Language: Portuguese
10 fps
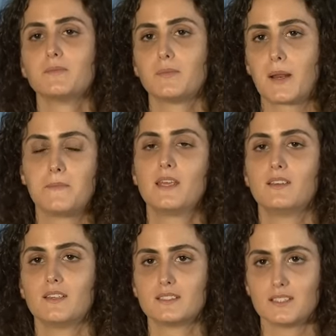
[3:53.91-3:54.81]
para
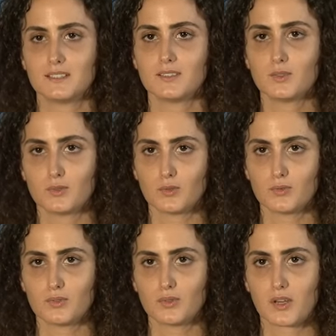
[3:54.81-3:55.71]
mim, assim, no, no,
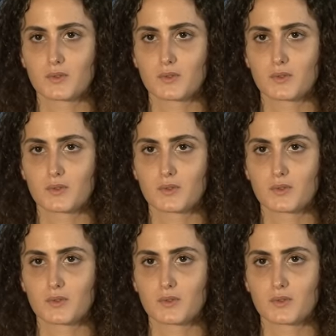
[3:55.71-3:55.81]
no, que eu